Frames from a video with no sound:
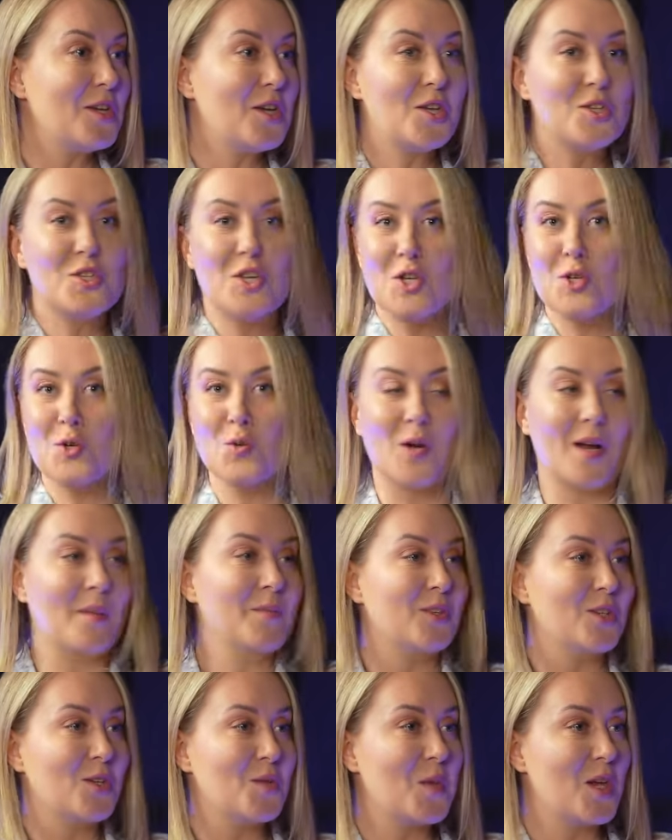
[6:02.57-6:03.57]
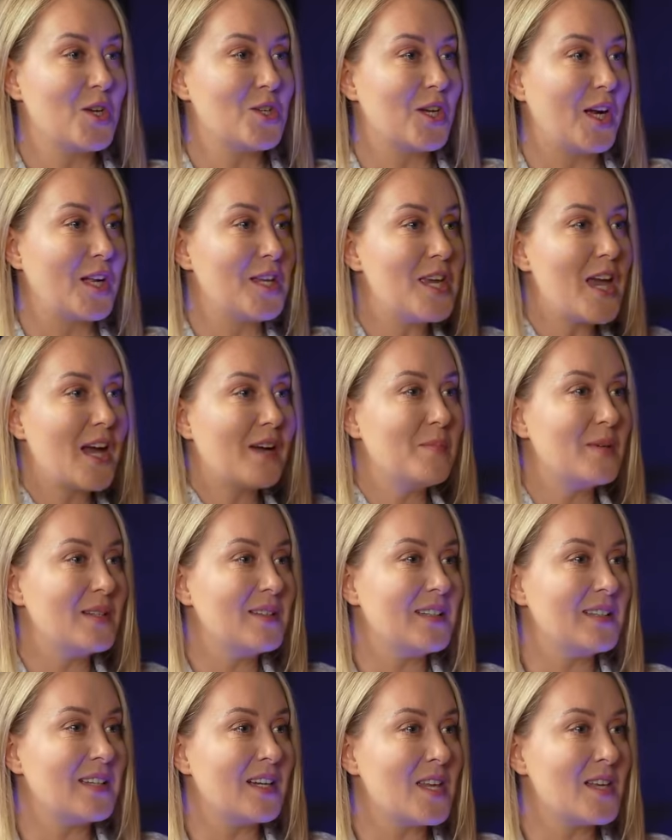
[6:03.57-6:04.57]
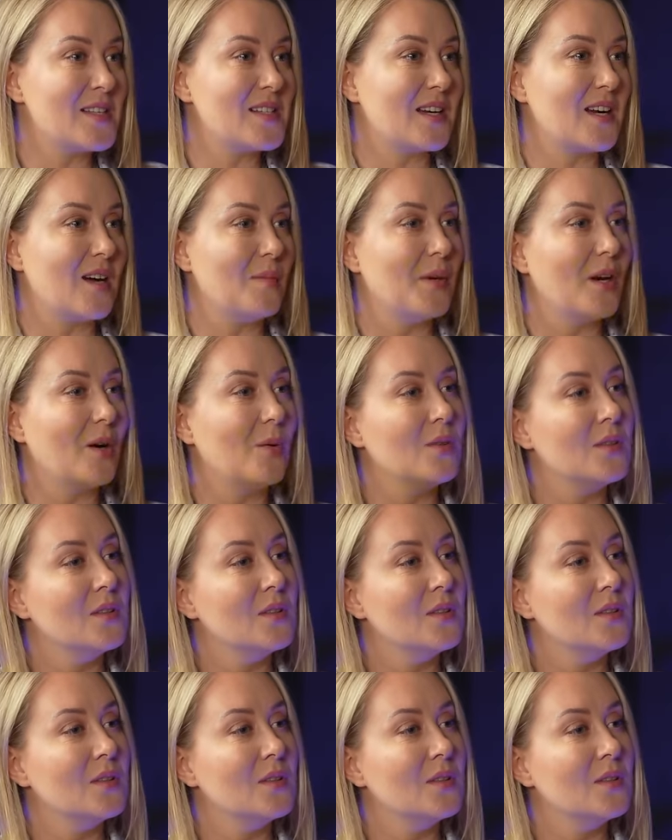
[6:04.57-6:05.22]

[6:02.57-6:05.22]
i gdzie szukam tych mieszkań, jak będę na nich no zarabiał? No właśnie,